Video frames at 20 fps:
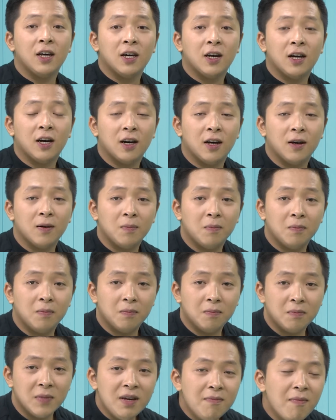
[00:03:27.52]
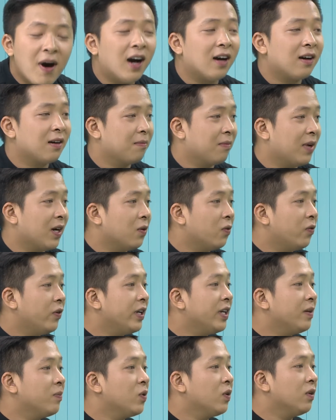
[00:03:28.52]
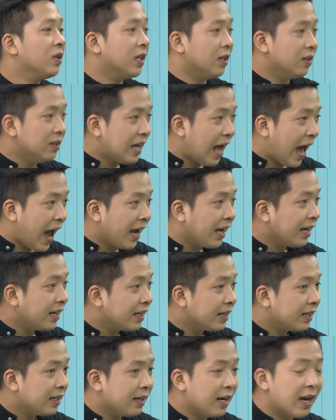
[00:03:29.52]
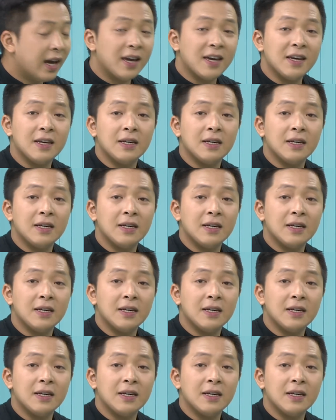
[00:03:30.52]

uh, bí mật mà Huy muốn giữ lại dạ. để dạ.